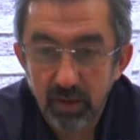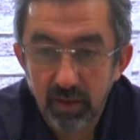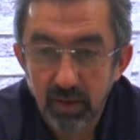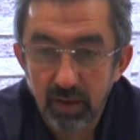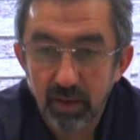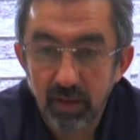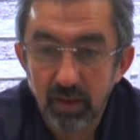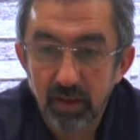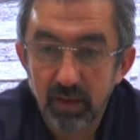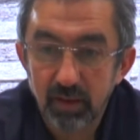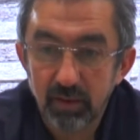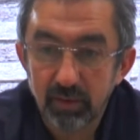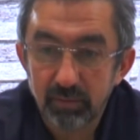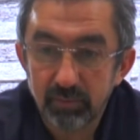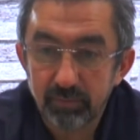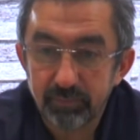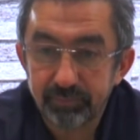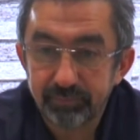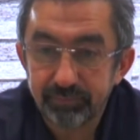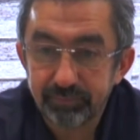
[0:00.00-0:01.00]
E,
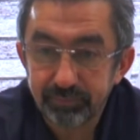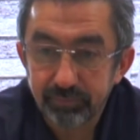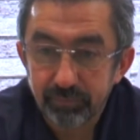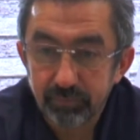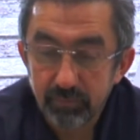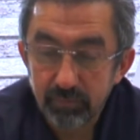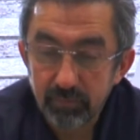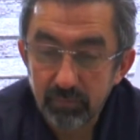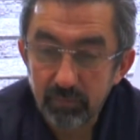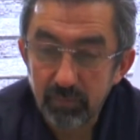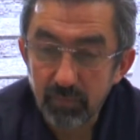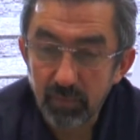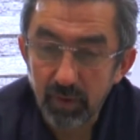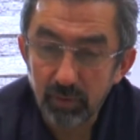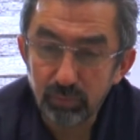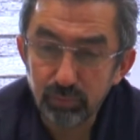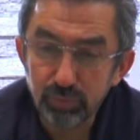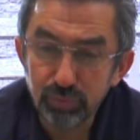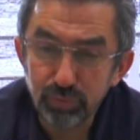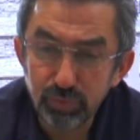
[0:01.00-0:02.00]

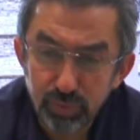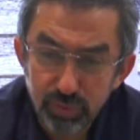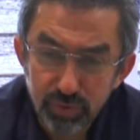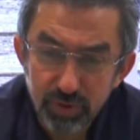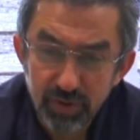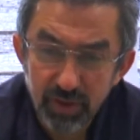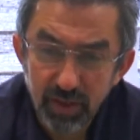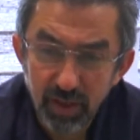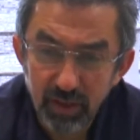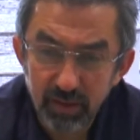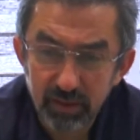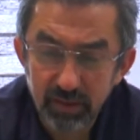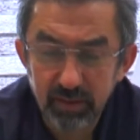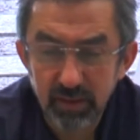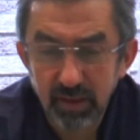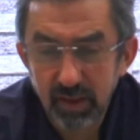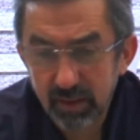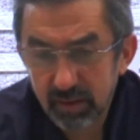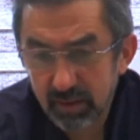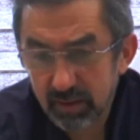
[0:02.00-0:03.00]
bu tür
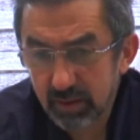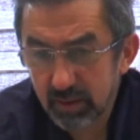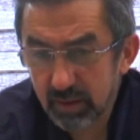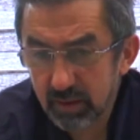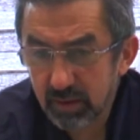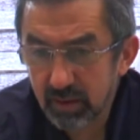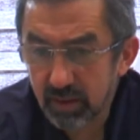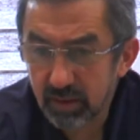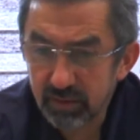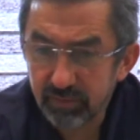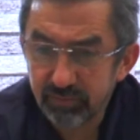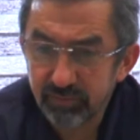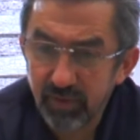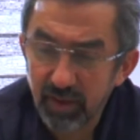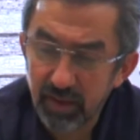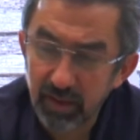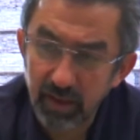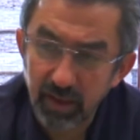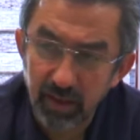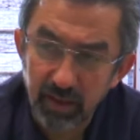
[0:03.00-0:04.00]
şikayetler kadın ve
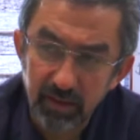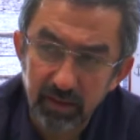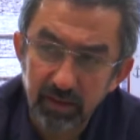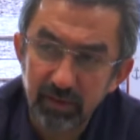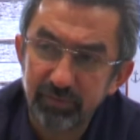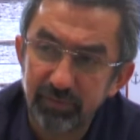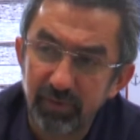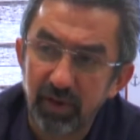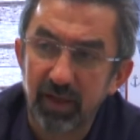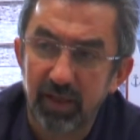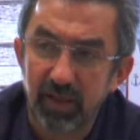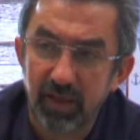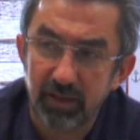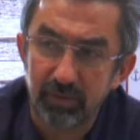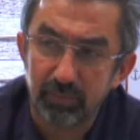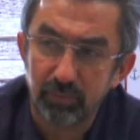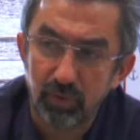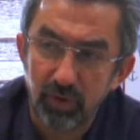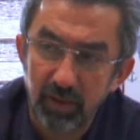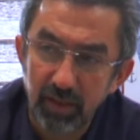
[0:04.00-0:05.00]
erkekte fark
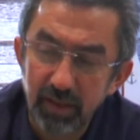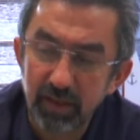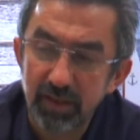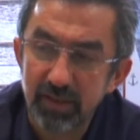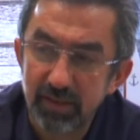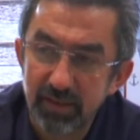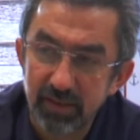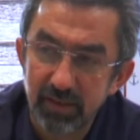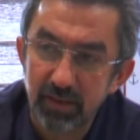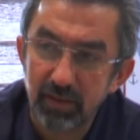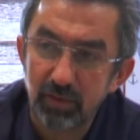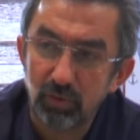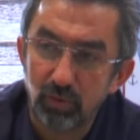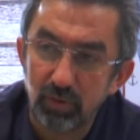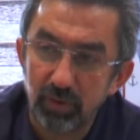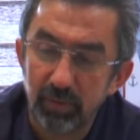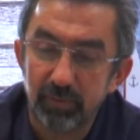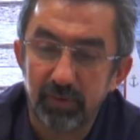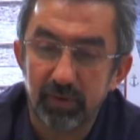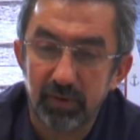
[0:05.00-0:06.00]
etmiyor. Her ikisinde de
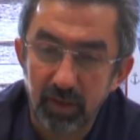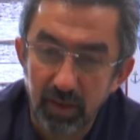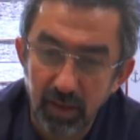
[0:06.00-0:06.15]
olabilir.